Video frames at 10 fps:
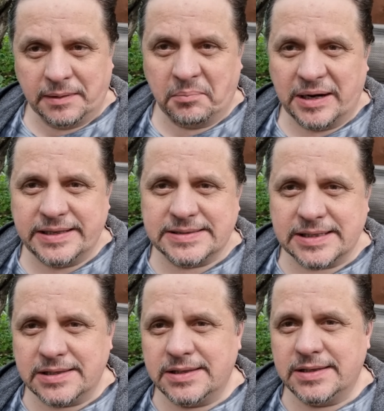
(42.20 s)

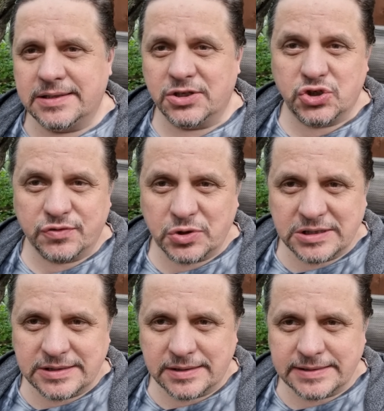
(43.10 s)
Молиться и ничего
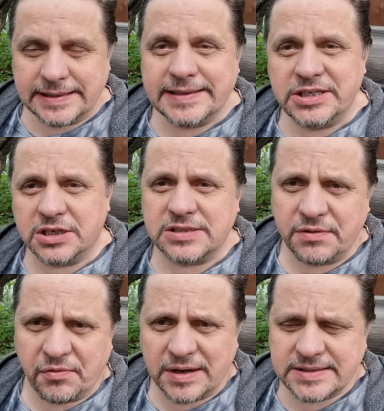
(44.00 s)
не делать, не
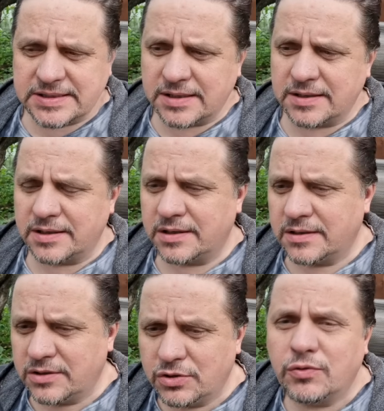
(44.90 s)
развиваться,
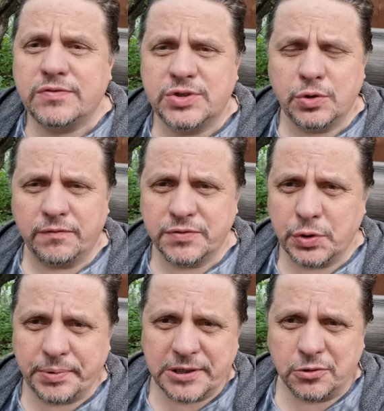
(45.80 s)
не, вот все,
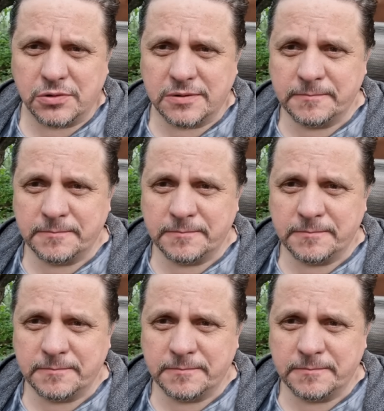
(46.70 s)
все придет.